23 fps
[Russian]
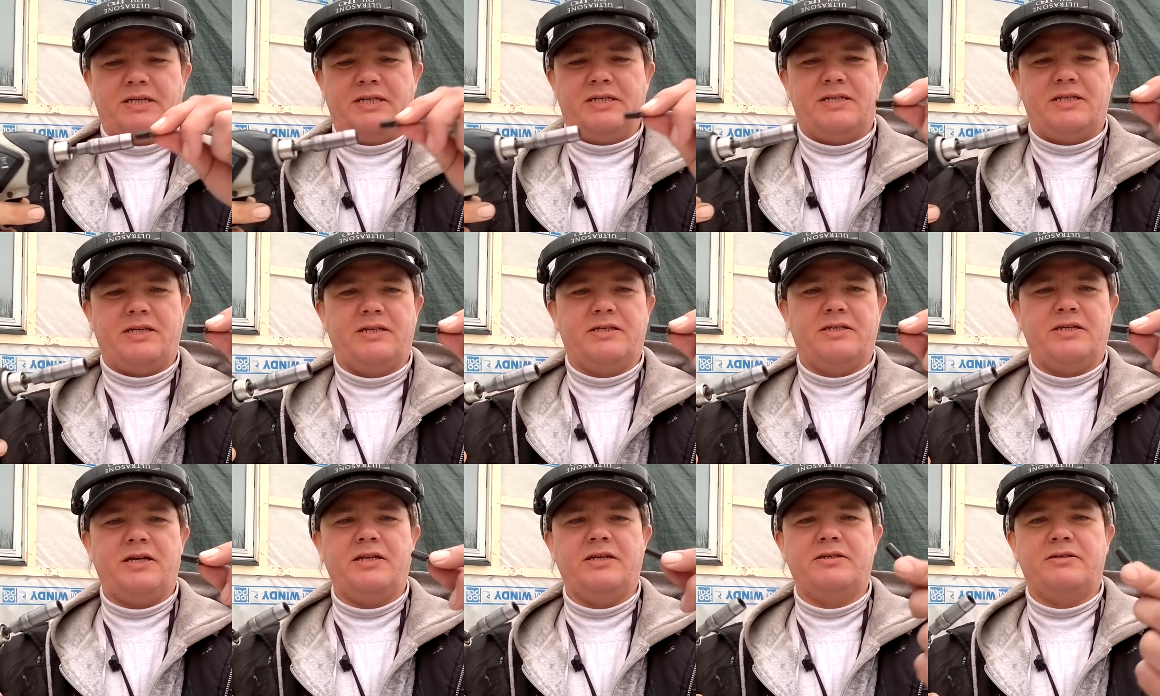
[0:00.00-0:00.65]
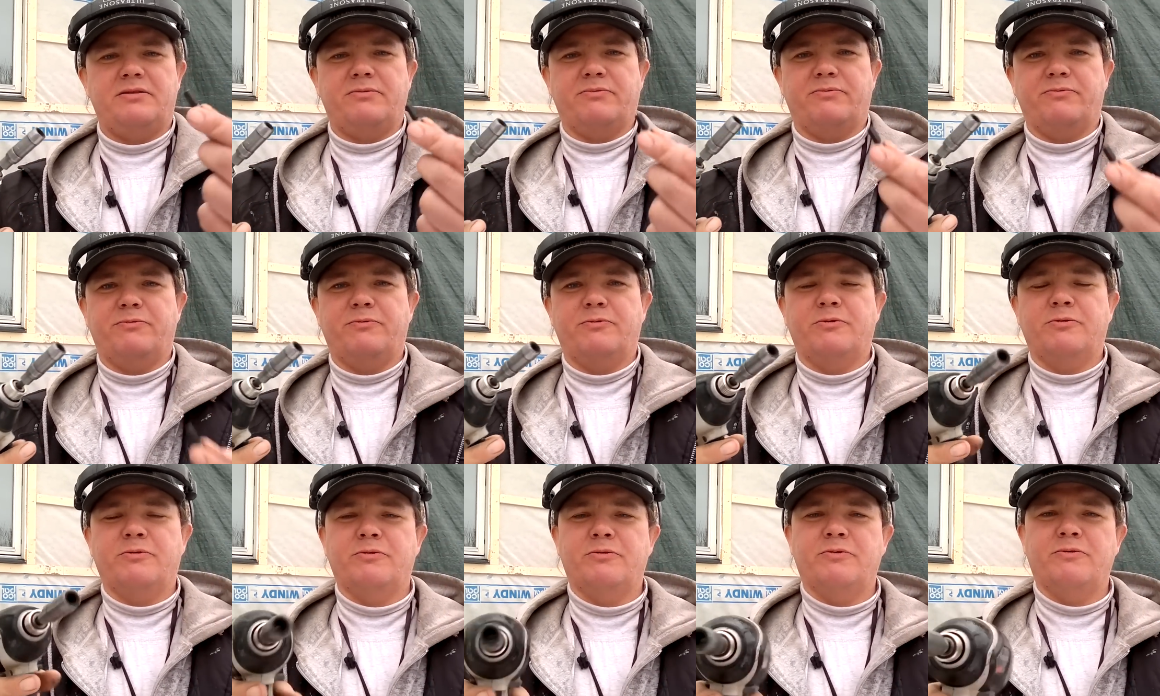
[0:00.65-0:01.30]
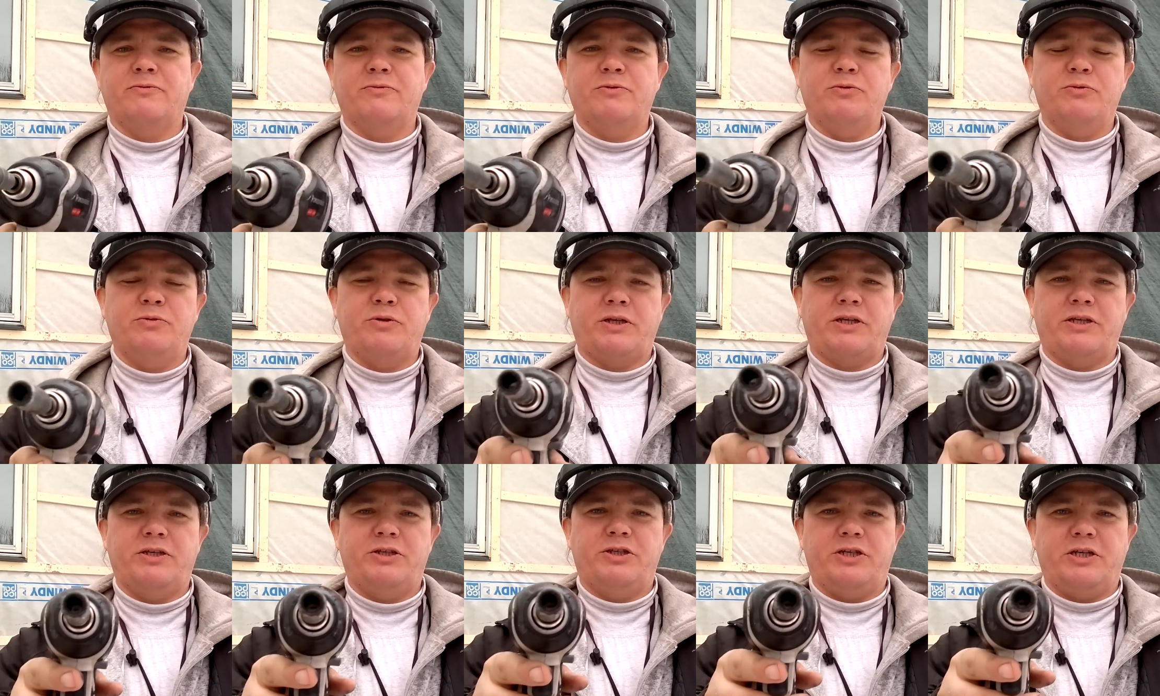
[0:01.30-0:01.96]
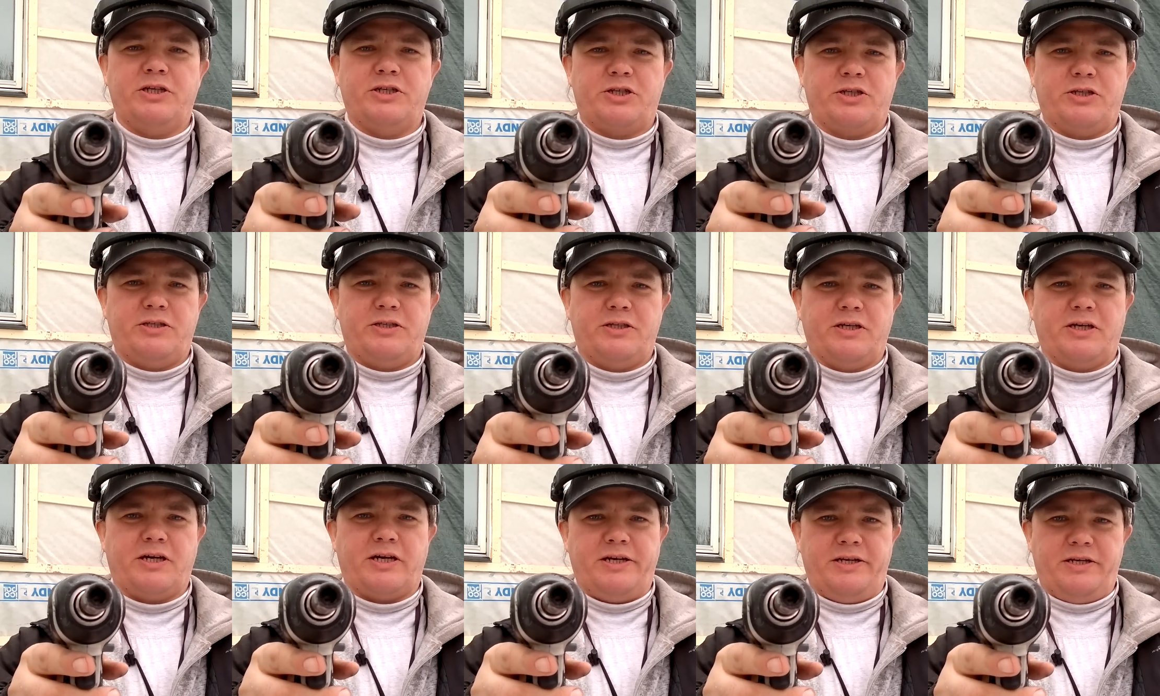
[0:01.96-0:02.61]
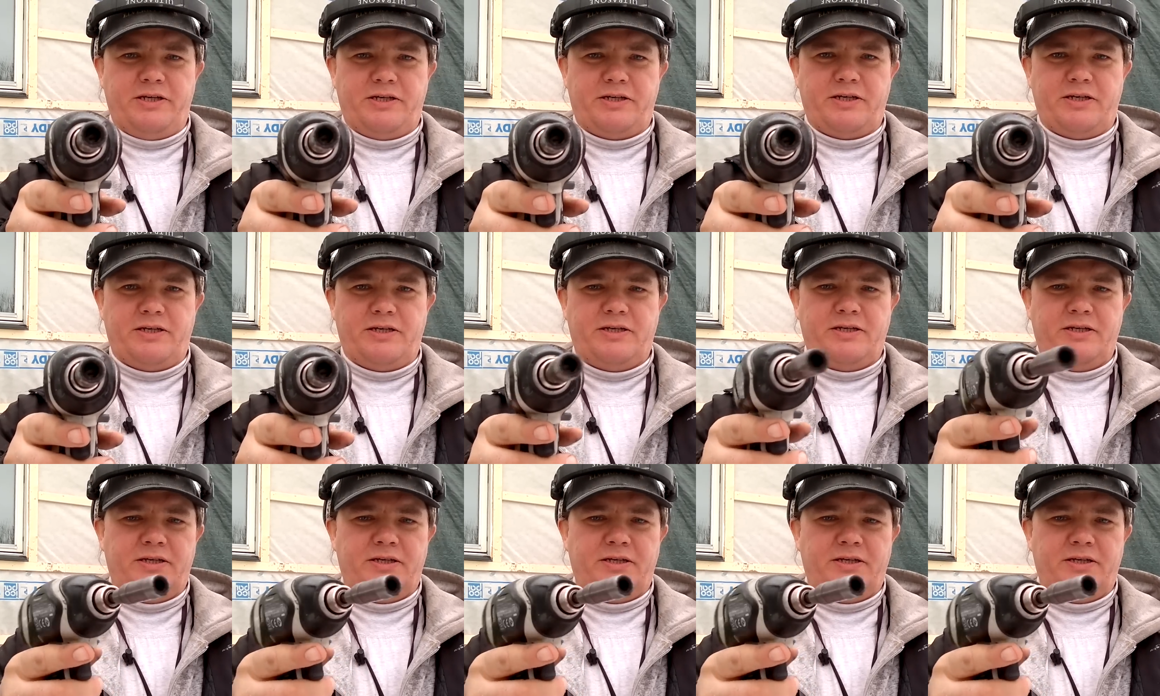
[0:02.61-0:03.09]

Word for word: Слезалась э, внутренняя часть шестигранника.